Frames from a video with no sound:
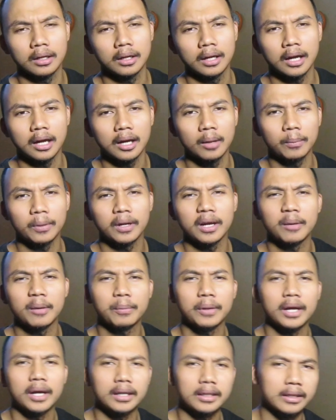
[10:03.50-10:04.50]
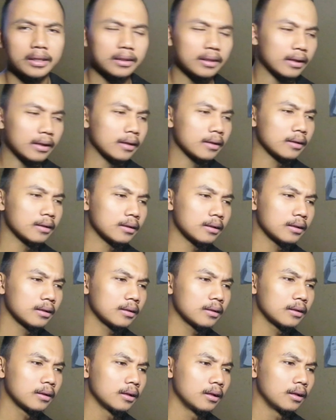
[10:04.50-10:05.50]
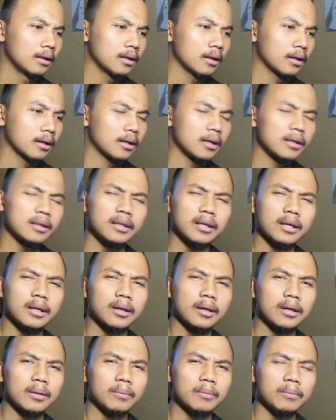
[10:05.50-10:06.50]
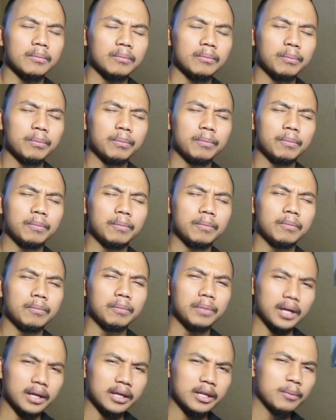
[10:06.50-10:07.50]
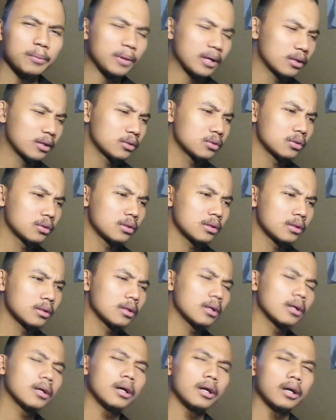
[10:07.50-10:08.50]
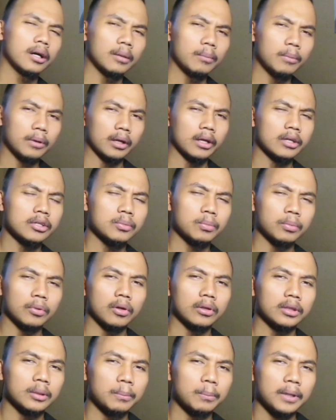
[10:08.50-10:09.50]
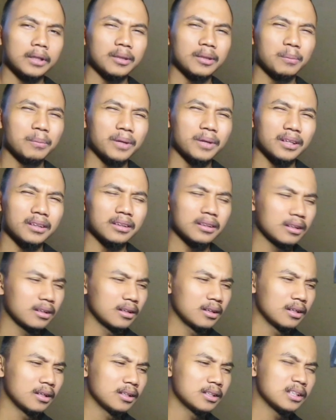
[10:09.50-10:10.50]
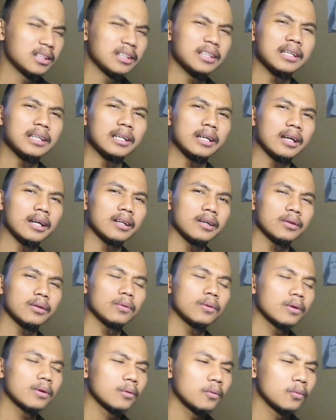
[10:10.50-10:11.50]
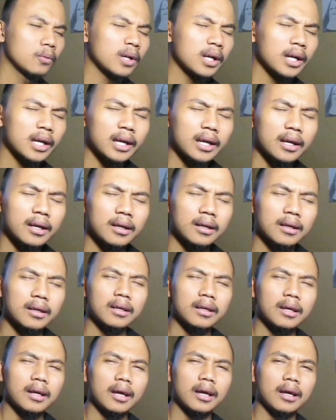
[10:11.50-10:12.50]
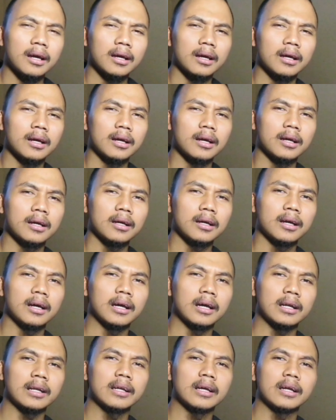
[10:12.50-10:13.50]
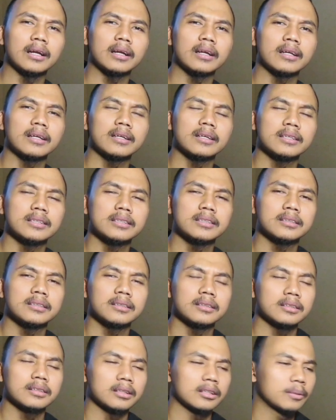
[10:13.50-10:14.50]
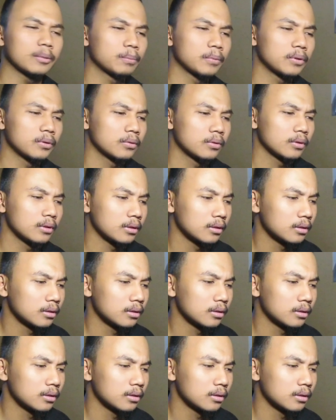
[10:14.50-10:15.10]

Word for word: abang-abangan kita ini karena dia berani banget cuy uh, mengeksplor tempat-tempat sendirian gitu gue kayak ngeri-ngeri sedep gitu ya